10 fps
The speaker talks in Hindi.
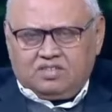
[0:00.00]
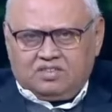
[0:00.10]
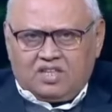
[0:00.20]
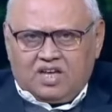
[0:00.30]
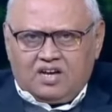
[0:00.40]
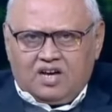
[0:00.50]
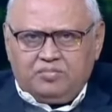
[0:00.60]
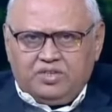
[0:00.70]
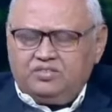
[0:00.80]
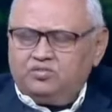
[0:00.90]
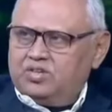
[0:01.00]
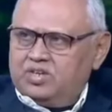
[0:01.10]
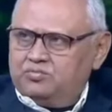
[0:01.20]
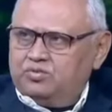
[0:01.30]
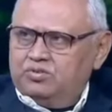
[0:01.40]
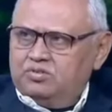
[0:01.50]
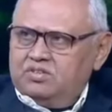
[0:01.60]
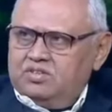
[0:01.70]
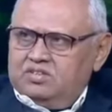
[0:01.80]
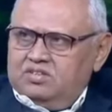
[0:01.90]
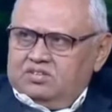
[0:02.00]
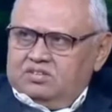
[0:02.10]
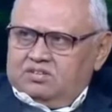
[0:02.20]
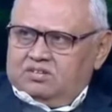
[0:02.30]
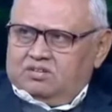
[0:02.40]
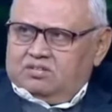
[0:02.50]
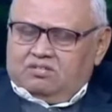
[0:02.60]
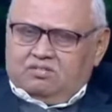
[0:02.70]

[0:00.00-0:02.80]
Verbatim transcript: सत्ता का भी जो है वो आ,